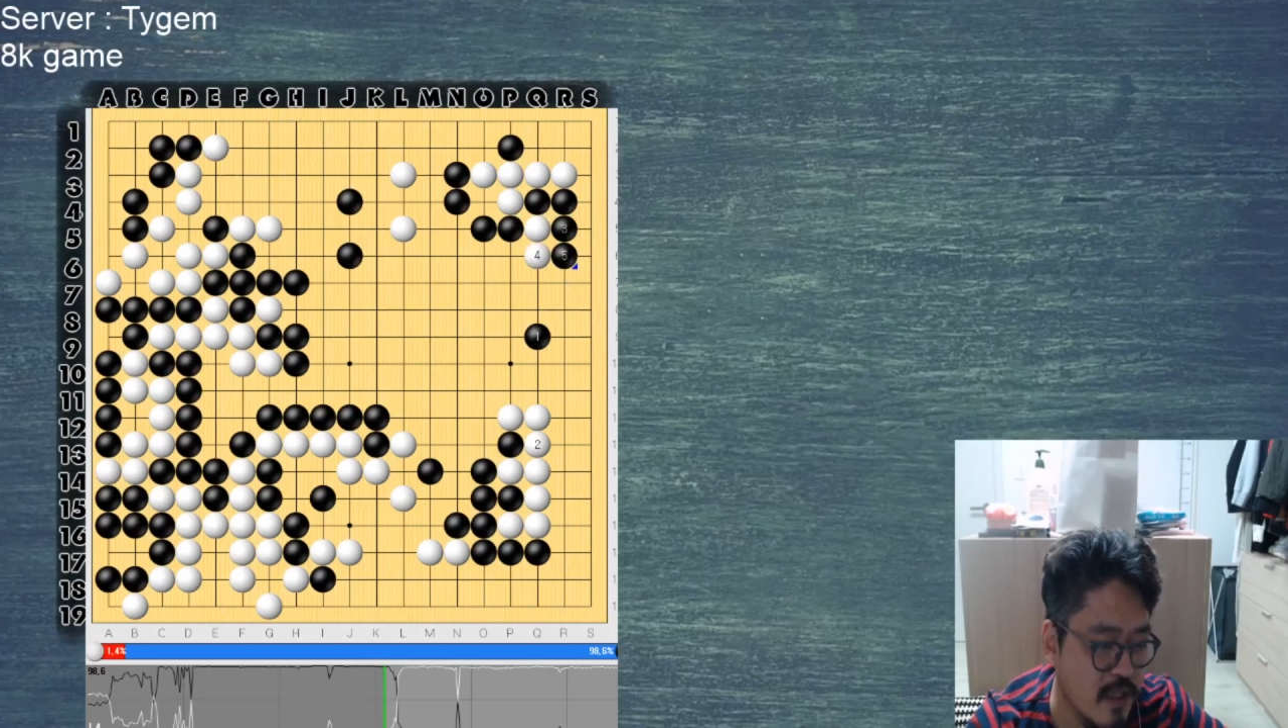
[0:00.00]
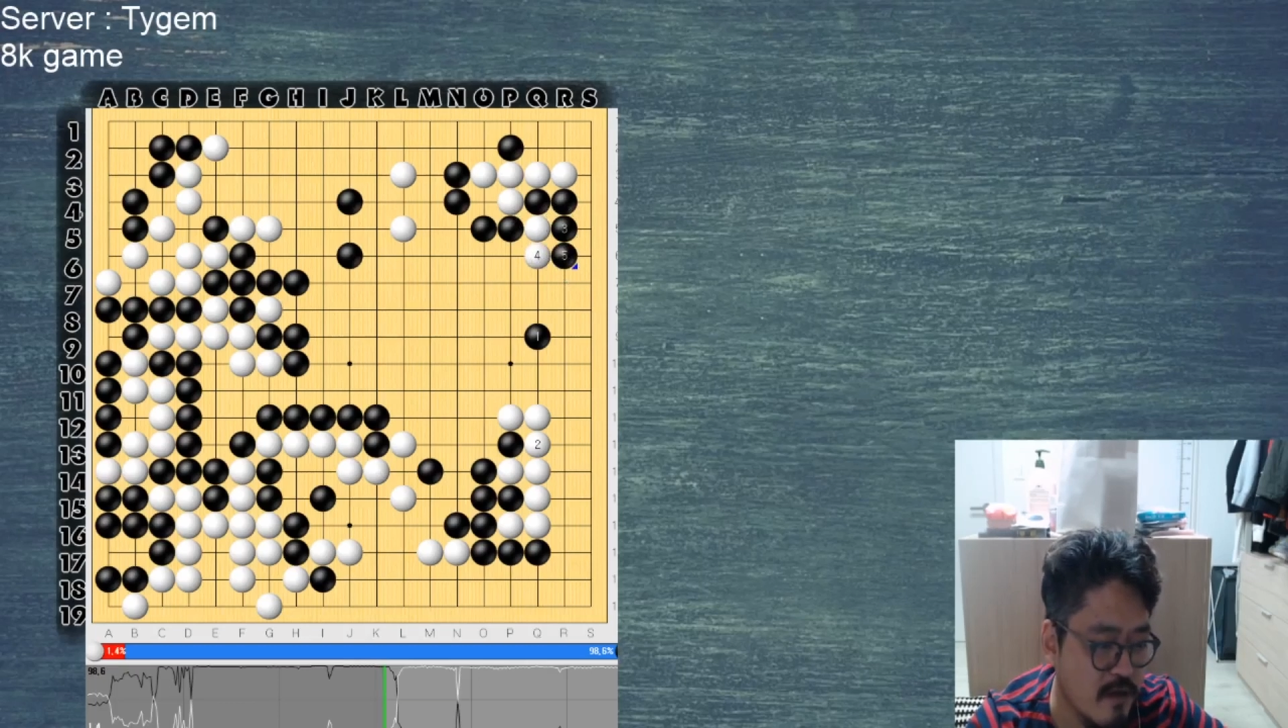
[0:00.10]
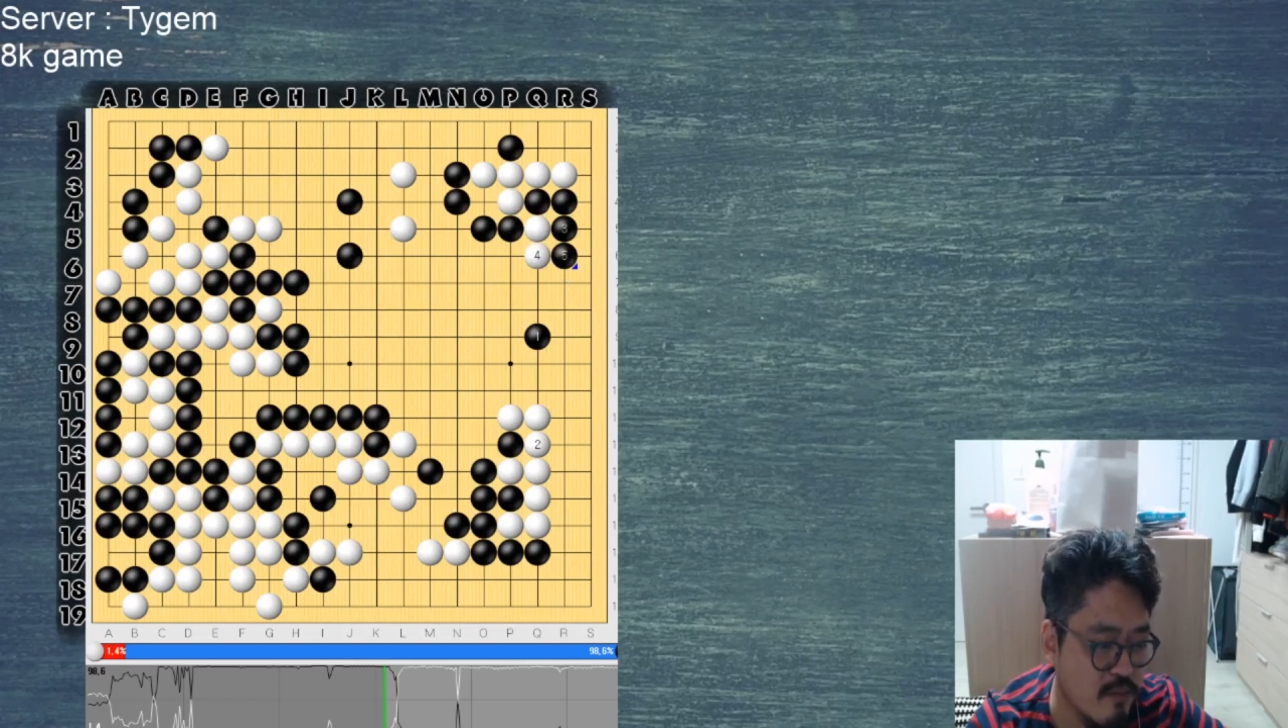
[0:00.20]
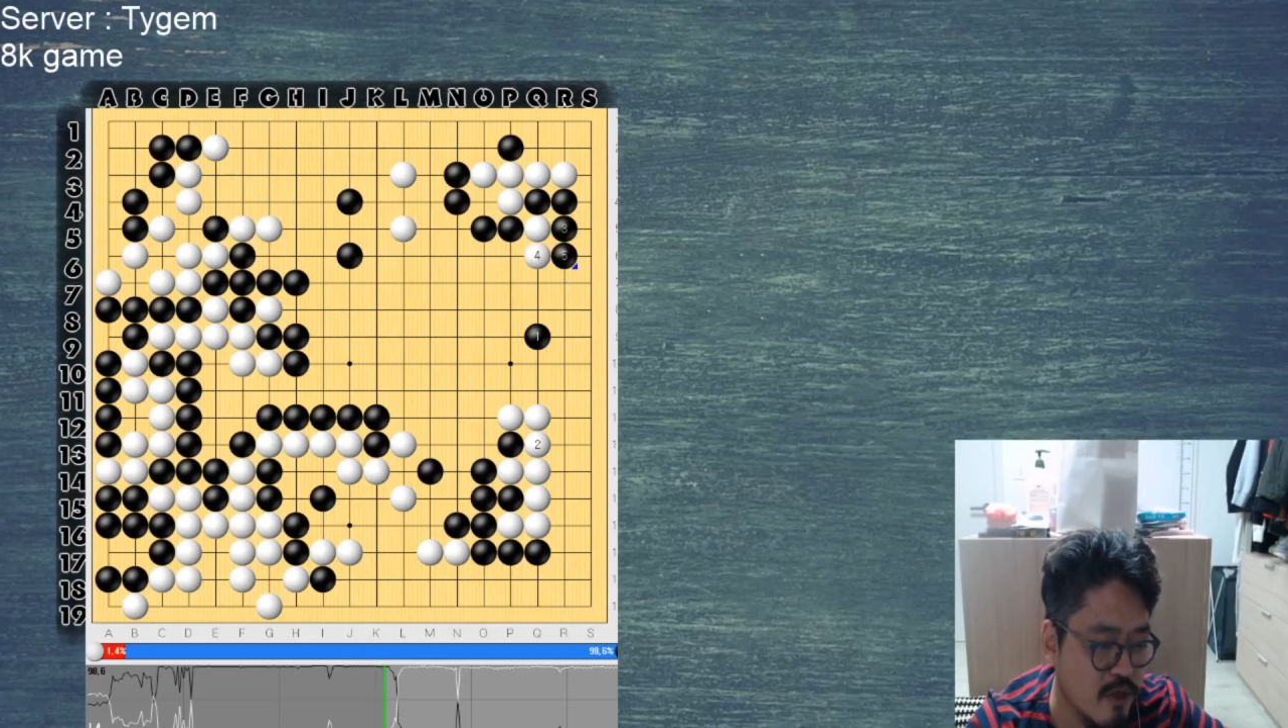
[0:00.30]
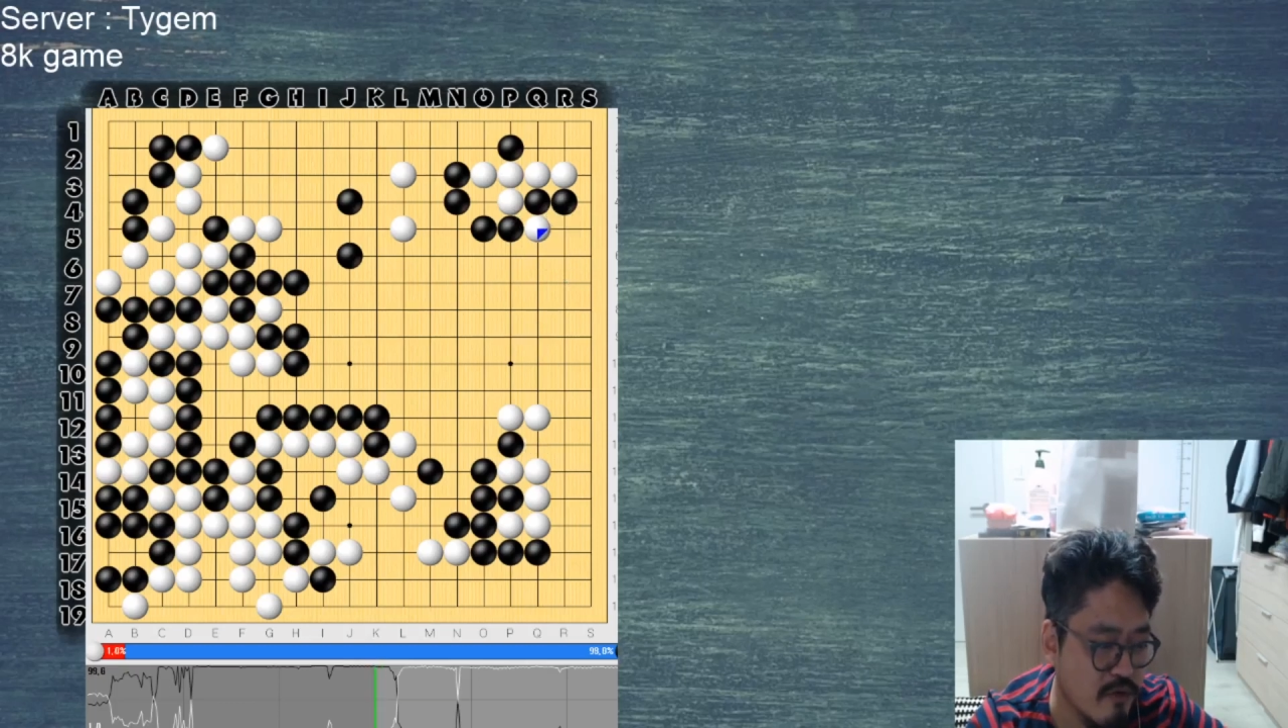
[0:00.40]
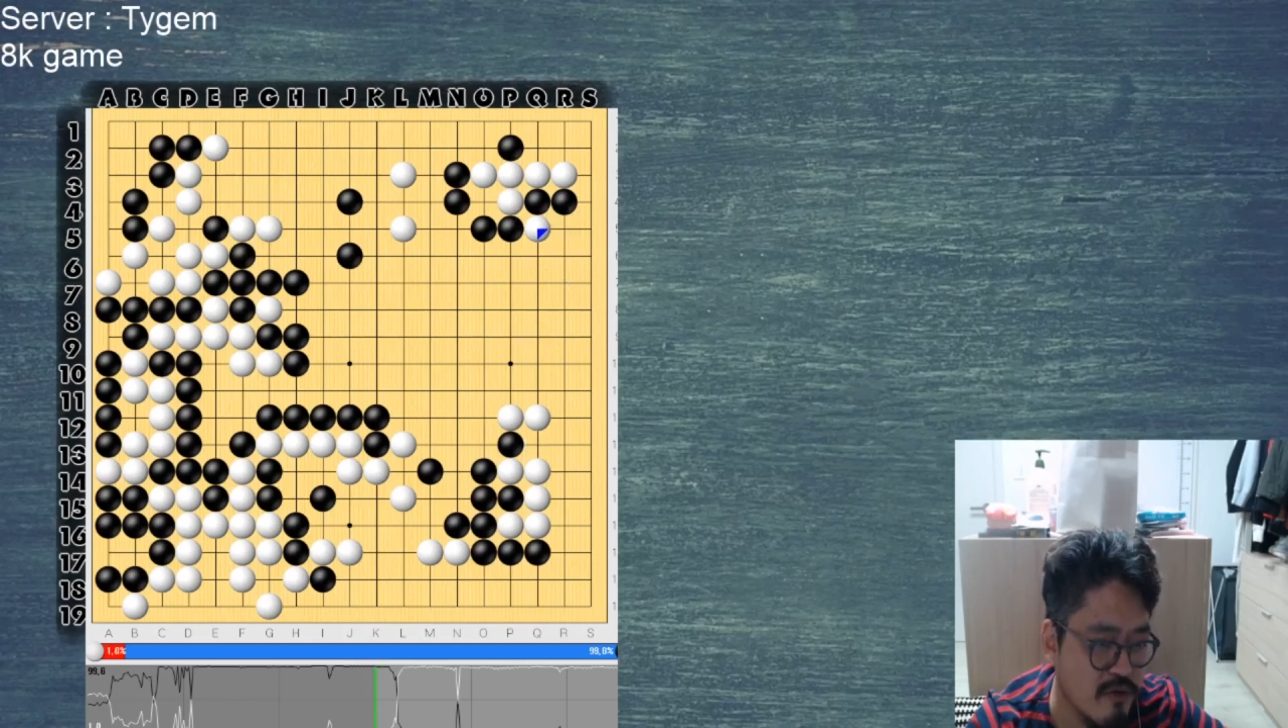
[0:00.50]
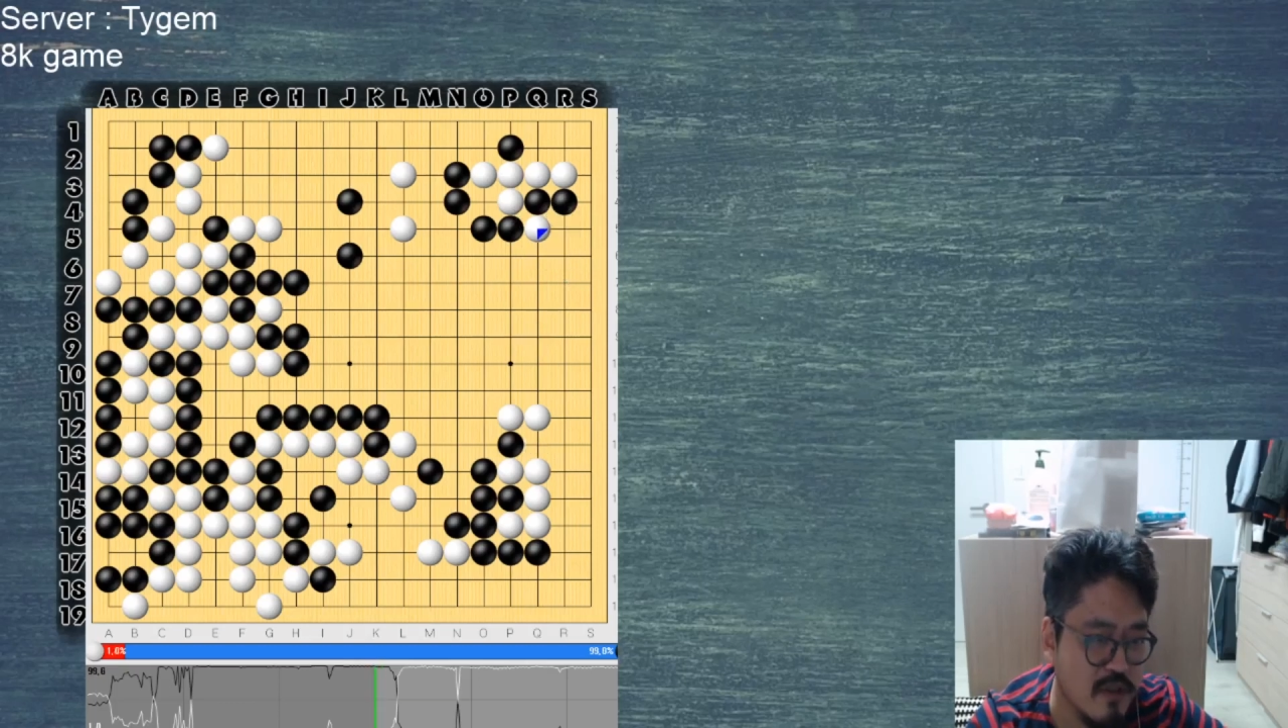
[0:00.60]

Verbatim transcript: 이런 모양으로